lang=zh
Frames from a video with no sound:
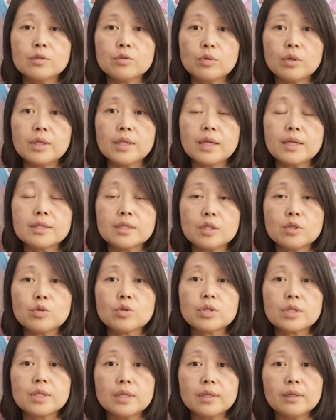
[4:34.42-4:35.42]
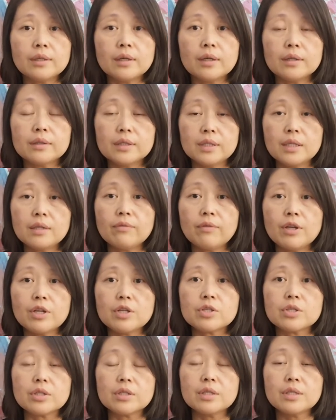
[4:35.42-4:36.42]
所以呢，这就是一个地理
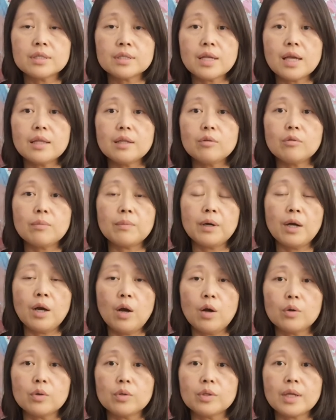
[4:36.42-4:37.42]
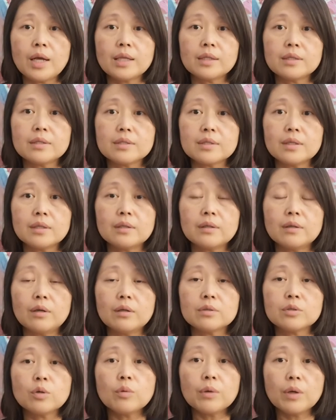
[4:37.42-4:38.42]
位置。第三呢，我们考虑它的这
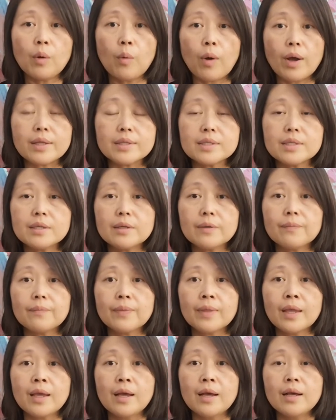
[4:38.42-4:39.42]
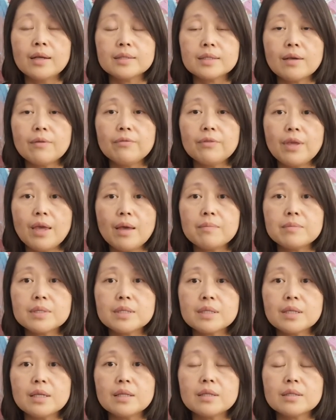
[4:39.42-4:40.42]
个周围环境，在
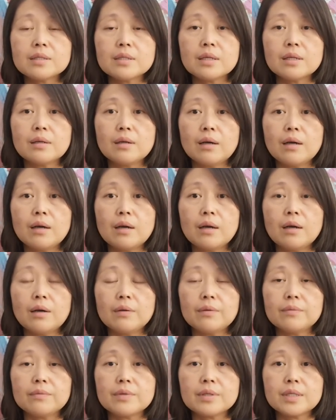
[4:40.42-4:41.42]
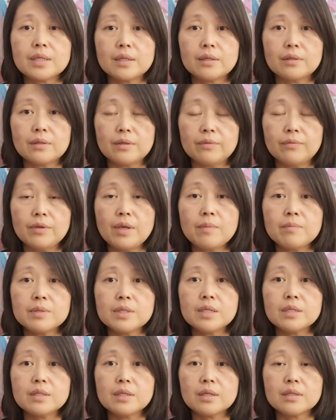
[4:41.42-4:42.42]
VMC 的这个这个
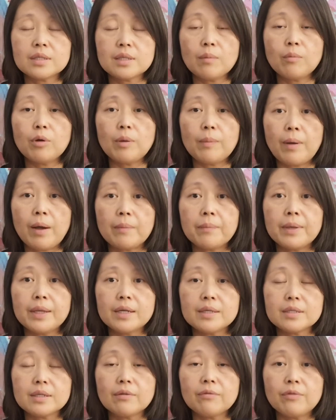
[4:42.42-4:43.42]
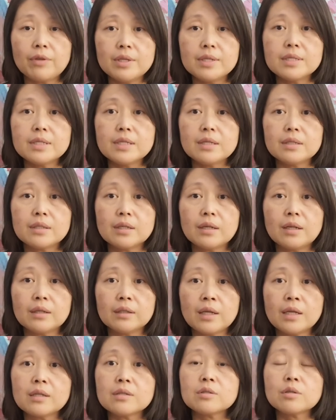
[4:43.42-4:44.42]
VMC 这个 subway 旁边的这个 Vincent
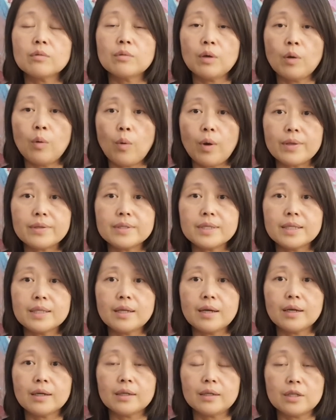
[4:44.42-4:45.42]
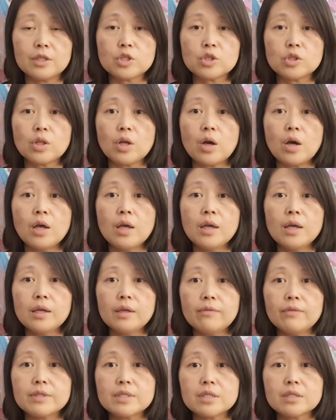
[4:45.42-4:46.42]
呢，它的周围环境呢可以知道，
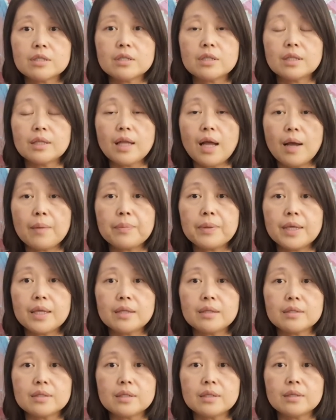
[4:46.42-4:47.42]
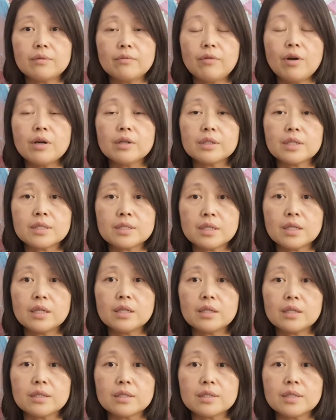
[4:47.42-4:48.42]
因为这是一大片的这个 v a n g o u
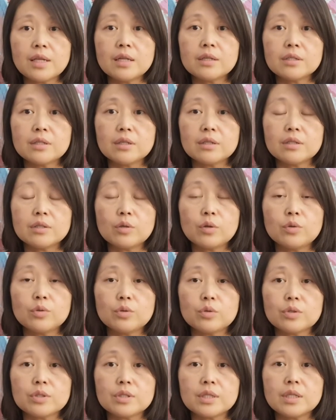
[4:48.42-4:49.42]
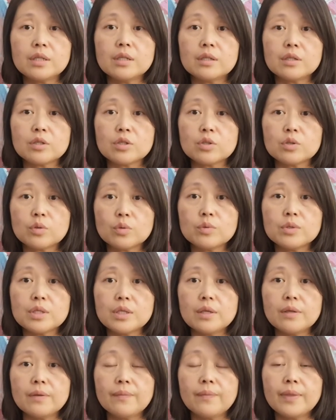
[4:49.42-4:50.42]
City 的 center，以后就是 City 的市中
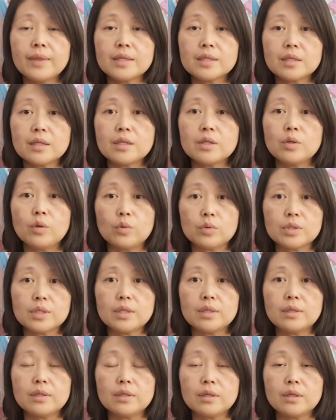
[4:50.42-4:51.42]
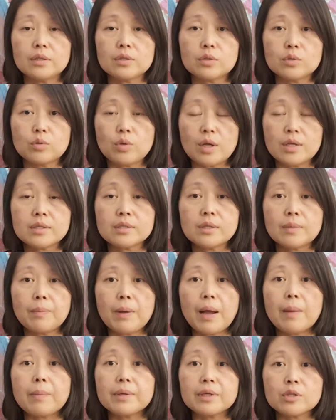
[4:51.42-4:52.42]
心。这里有这个 trans
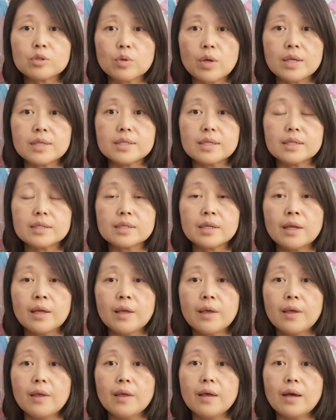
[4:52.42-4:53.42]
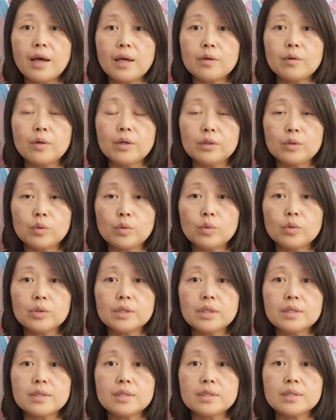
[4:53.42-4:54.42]
public transit，还有很多
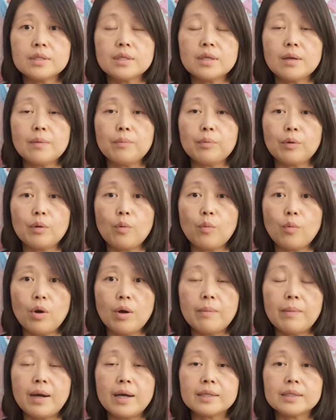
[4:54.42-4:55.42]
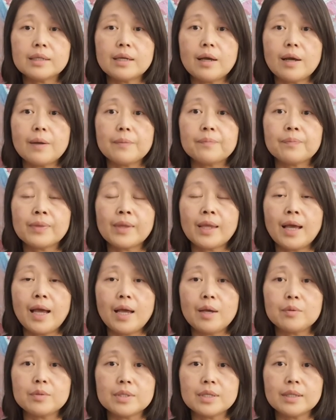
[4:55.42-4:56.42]
的一些不 Walmart 啊。
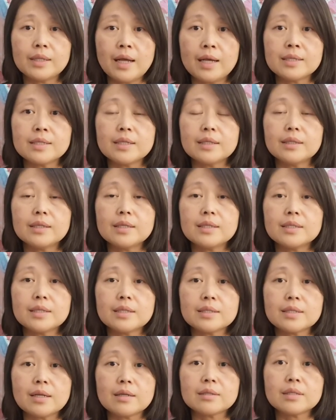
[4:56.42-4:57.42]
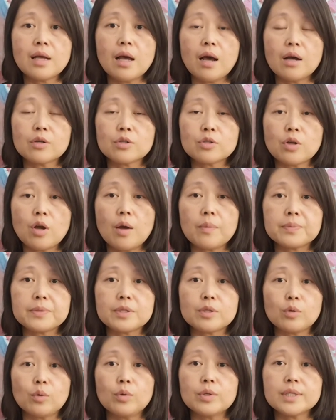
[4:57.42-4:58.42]
还有一些大型的一些商场
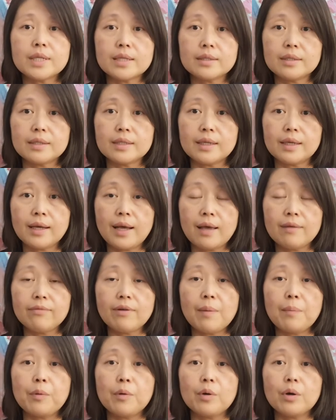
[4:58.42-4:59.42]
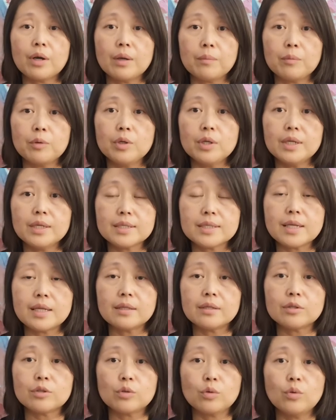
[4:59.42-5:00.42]
shops 都会在这里开发，包括 community
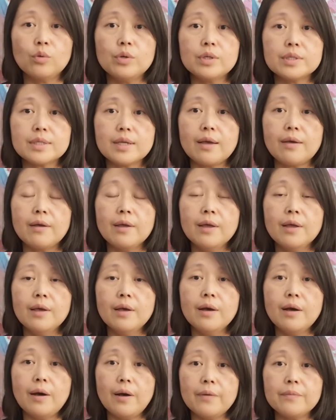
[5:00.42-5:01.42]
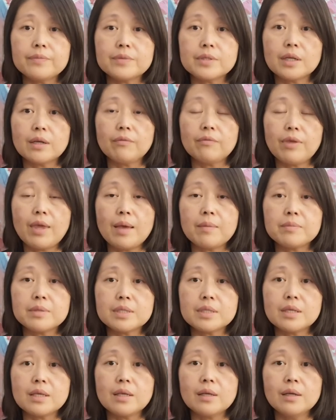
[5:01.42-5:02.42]
center 都会在啊这个
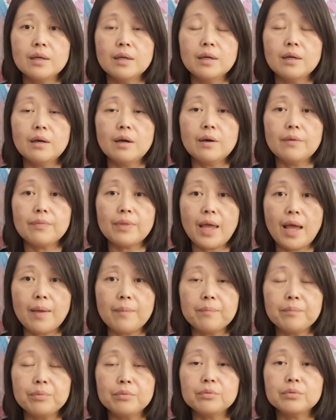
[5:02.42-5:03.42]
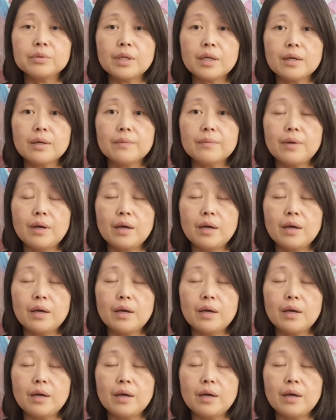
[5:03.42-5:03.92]
VMC 啊南部的